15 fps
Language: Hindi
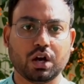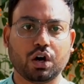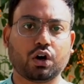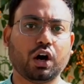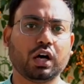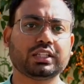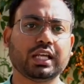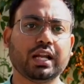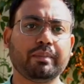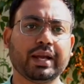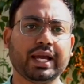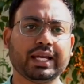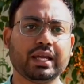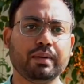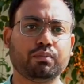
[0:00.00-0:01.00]
गौरतलब
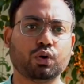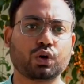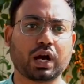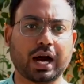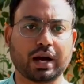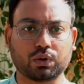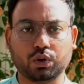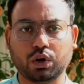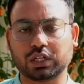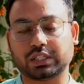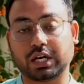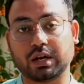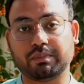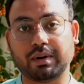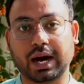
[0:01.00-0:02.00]
है कि बोकारो और
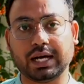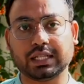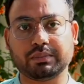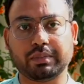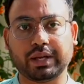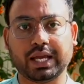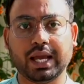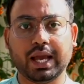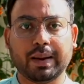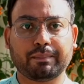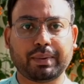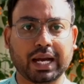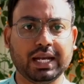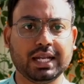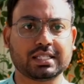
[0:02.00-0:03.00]
धनबाद में
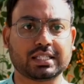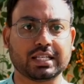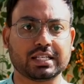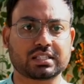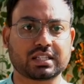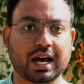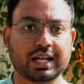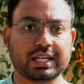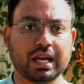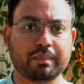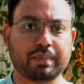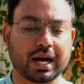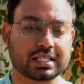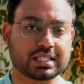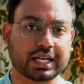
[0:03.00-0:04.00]
पहले से स्थानीय
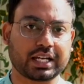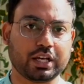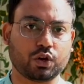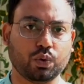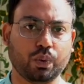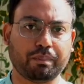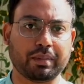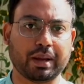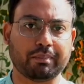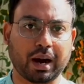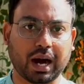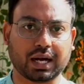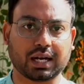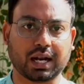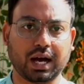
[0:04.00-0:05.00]
भाषा के रूप में
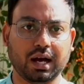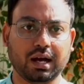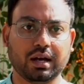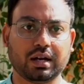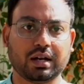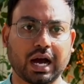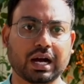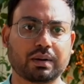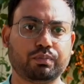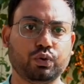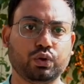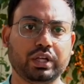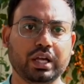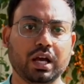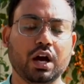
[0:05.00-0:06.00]
बांग्ला
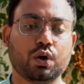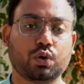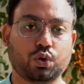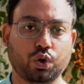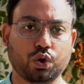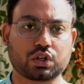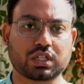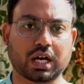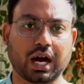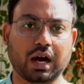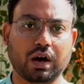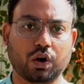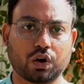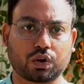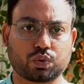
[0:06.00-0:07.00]
नागपुरी खोरठा
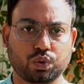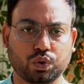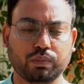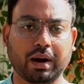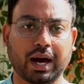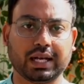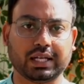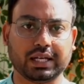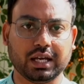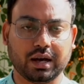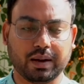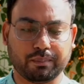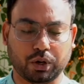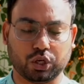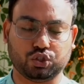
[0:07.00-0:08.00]
और कुरमाली
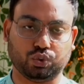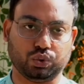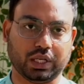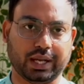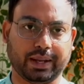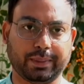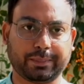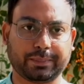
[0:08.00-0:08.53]
मौजूद है